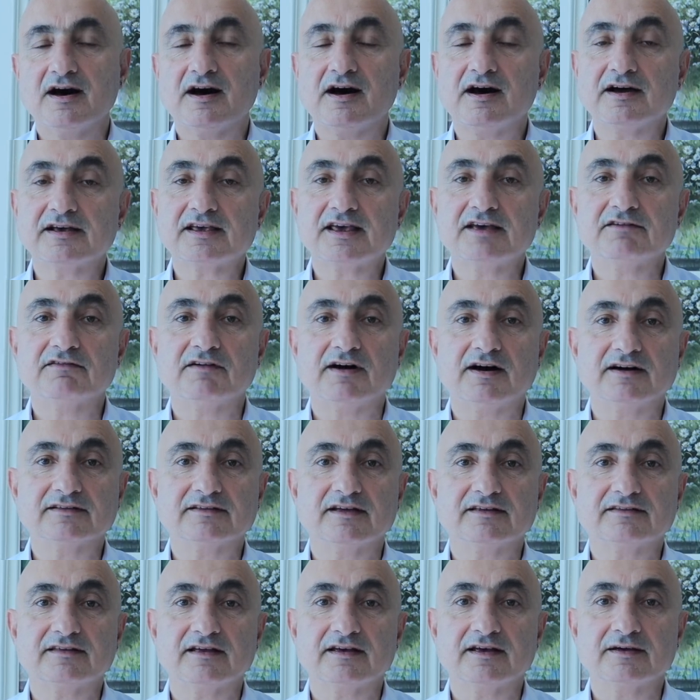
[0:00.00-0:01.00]
Hangi
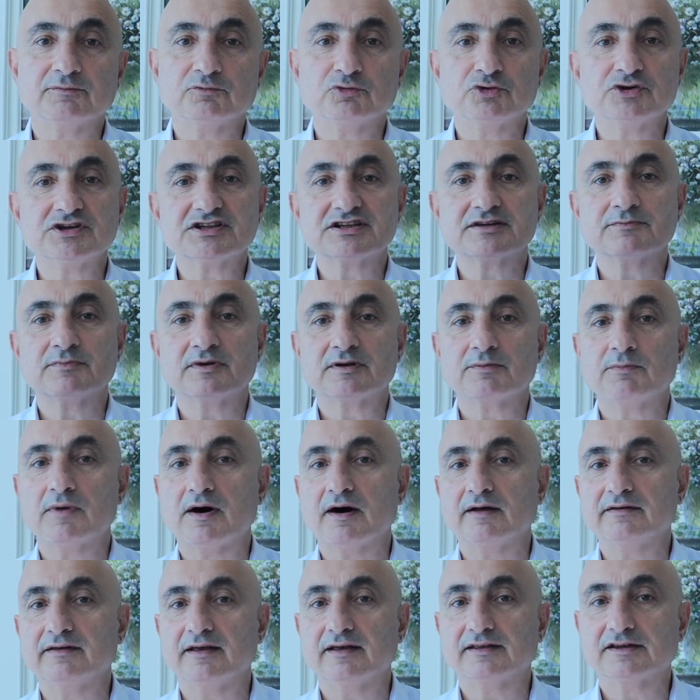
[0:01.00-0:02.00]
vadede bu işin bir
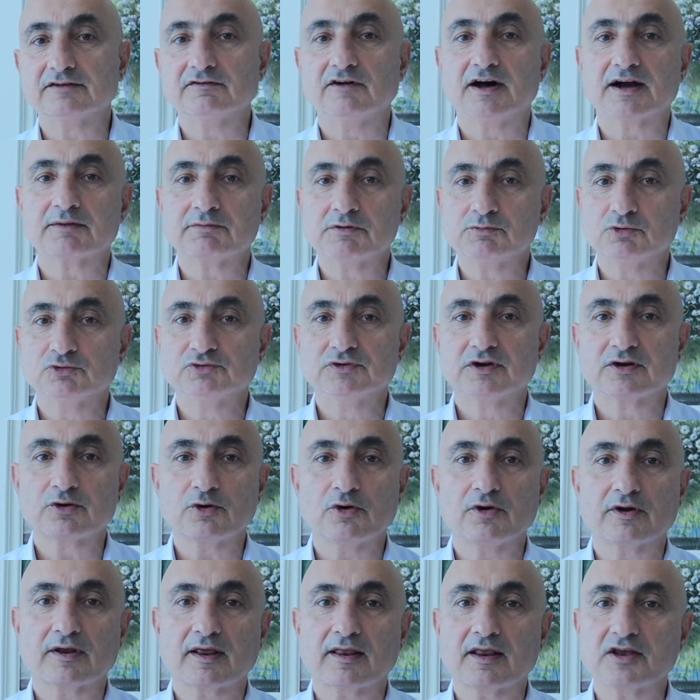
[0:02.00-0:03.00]
maliyeti var mı bunları
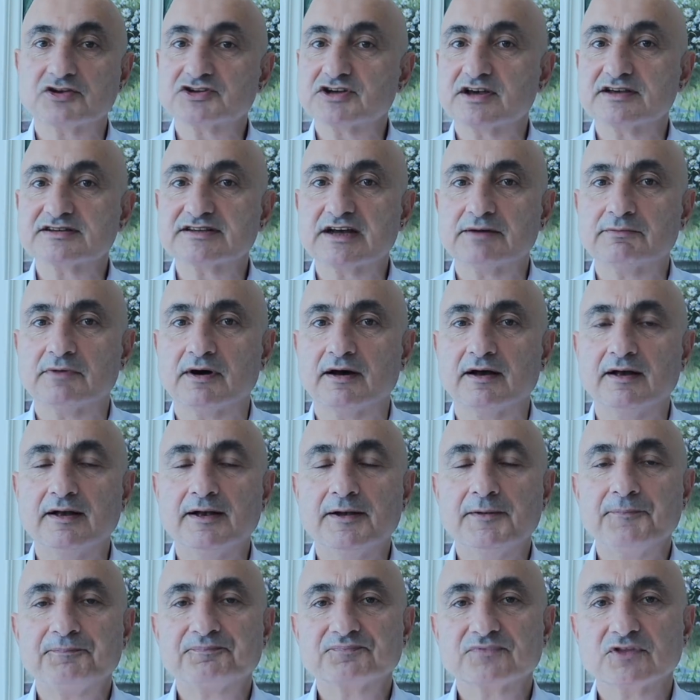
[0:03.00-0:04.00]
öğreneceğiz ama
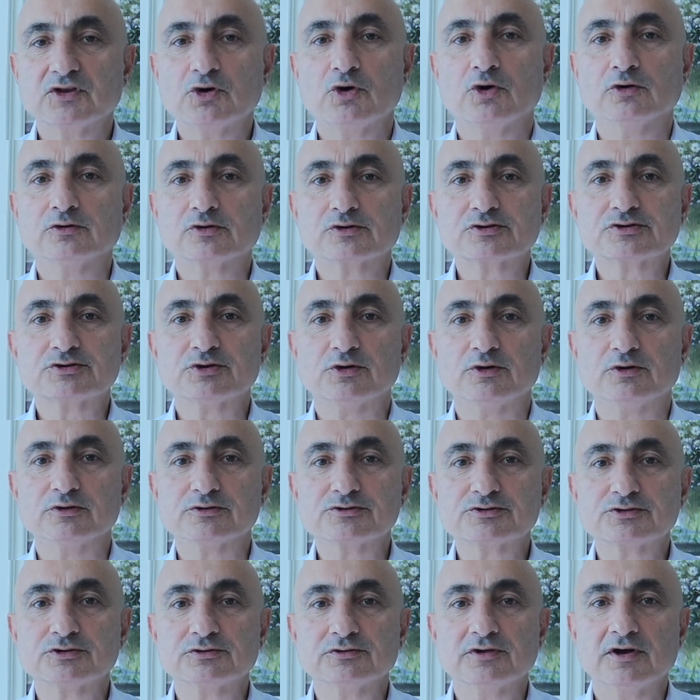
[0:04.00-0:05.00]
ne olursa
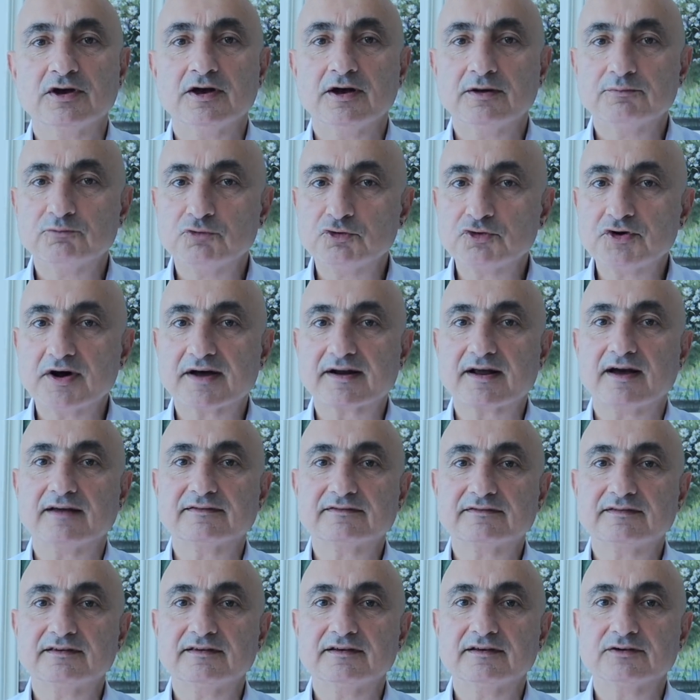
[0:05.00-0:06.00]
olsun bu
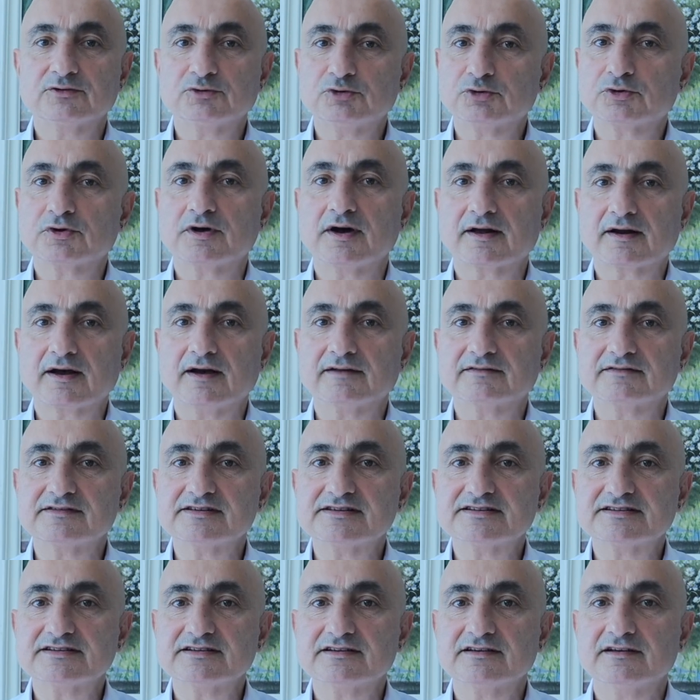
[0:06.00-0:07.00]
garanti, kur
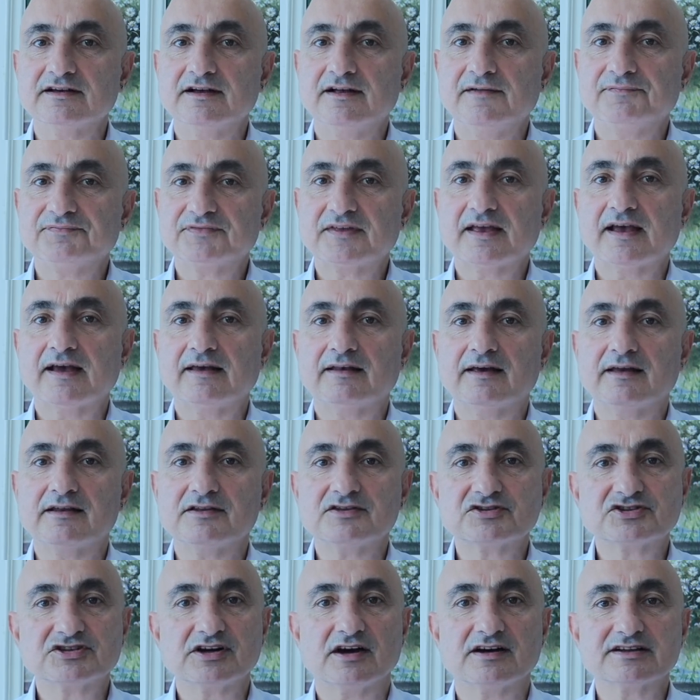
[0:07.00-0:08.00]
garantisi
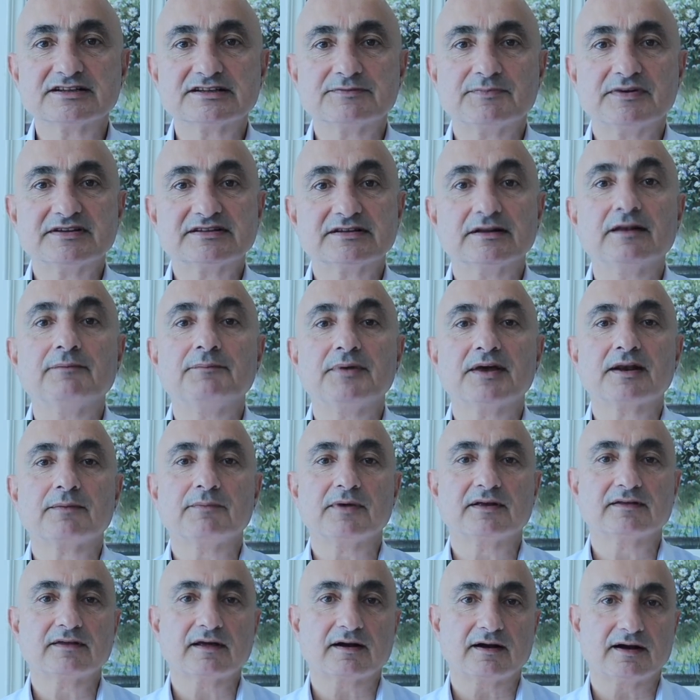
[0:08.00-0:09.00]
TL'nin cazibesini bir
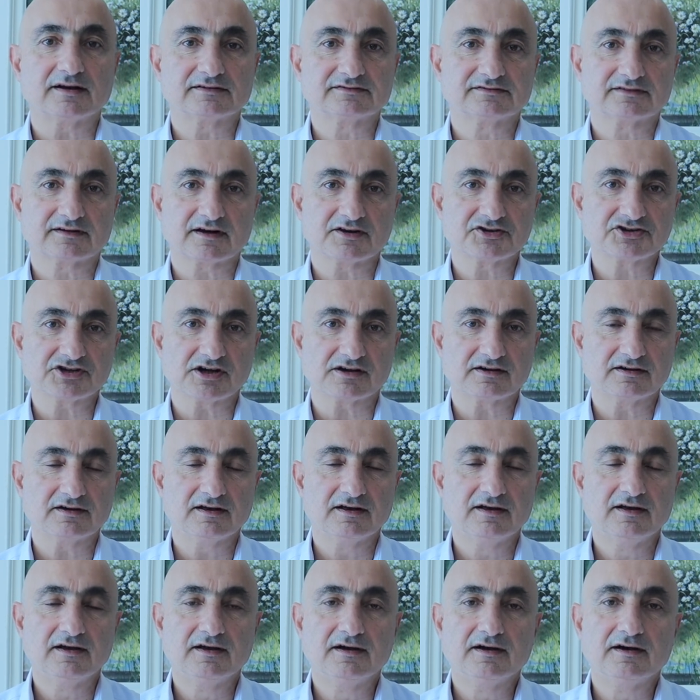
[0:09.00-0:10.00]
miktar arttıracak.
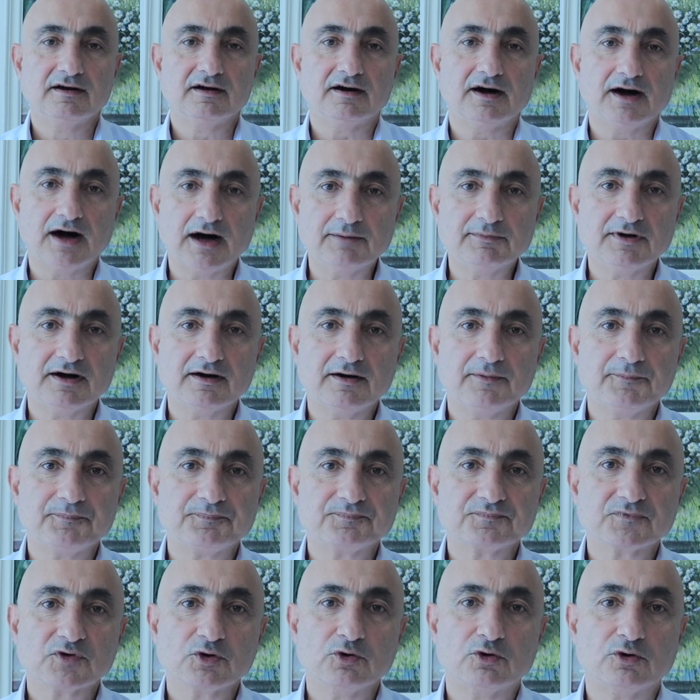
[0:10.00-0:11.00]
Ama
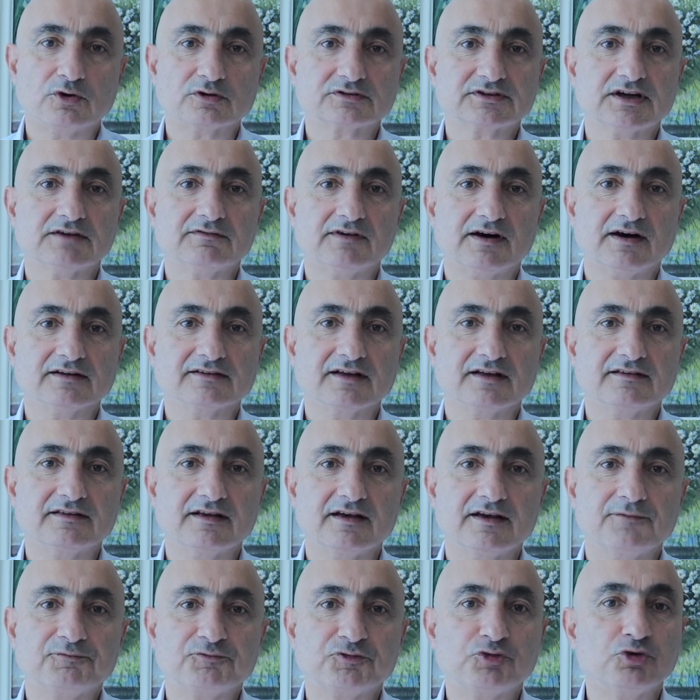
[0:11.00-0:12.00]
orta
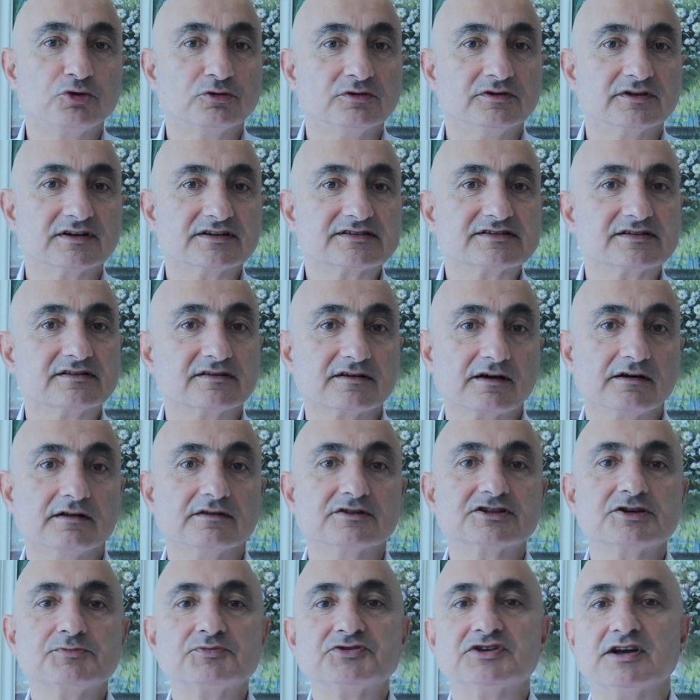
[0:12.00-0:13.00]
vadede Türk lirasının
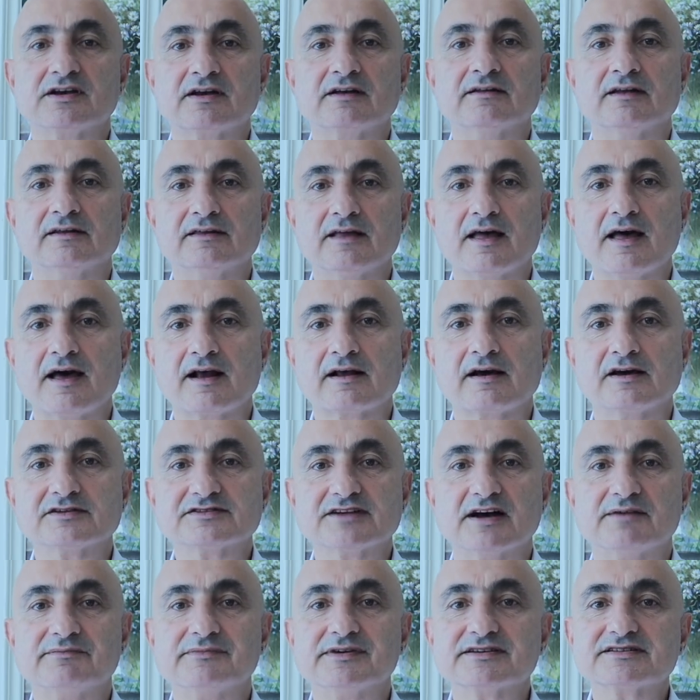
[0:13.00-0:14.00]
kalıcı bir şekilde değer
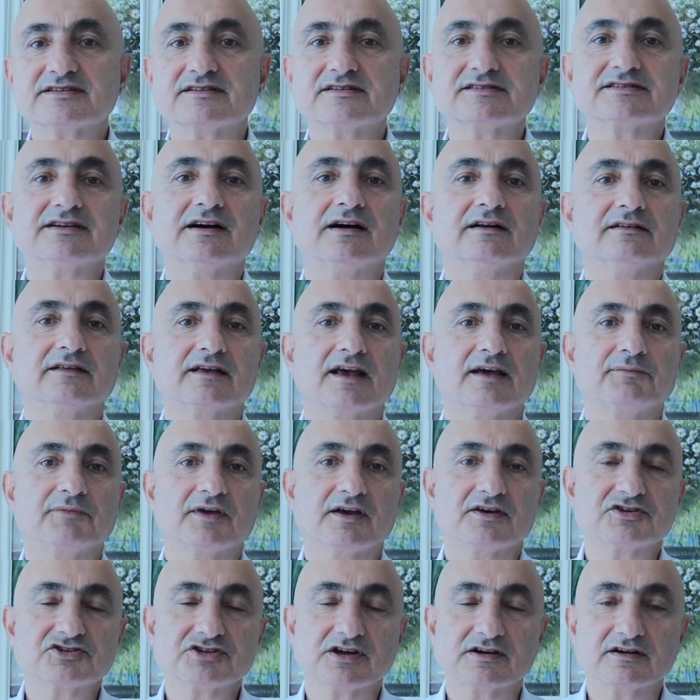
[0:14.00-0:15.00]
kazanmasını
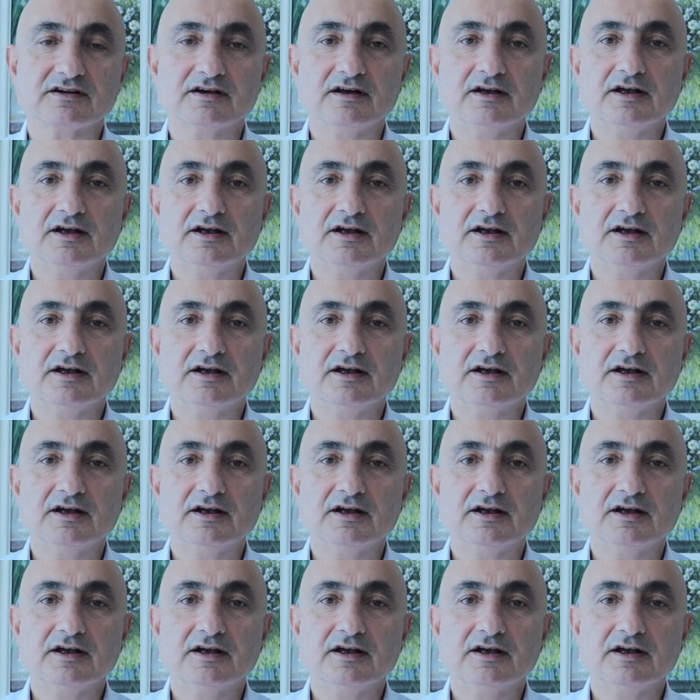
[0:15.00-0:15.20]
sağlayamayacak.